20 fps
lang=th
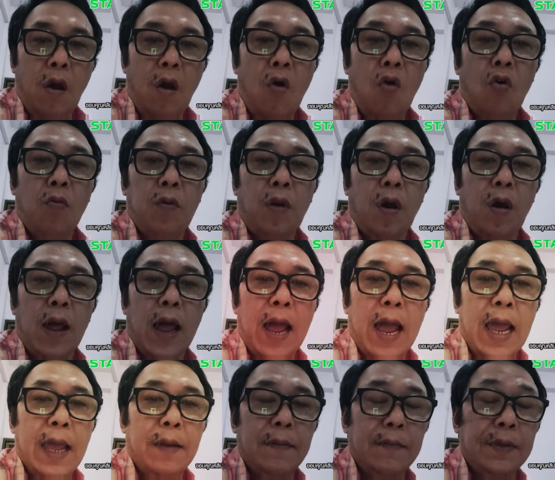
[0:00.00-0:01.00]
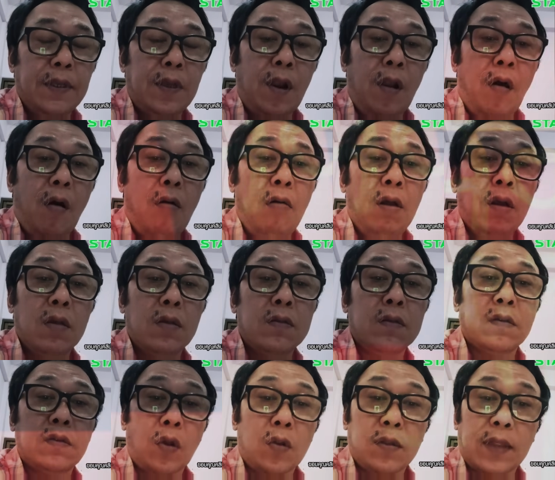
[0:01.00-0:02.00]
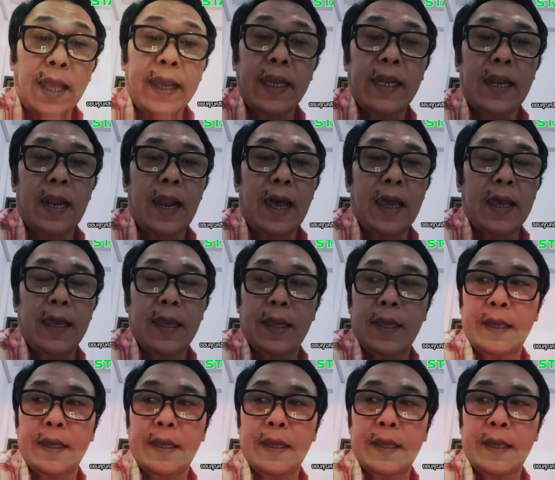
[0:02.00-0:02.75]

ร้องห่มร้องไห้ร้องอะไร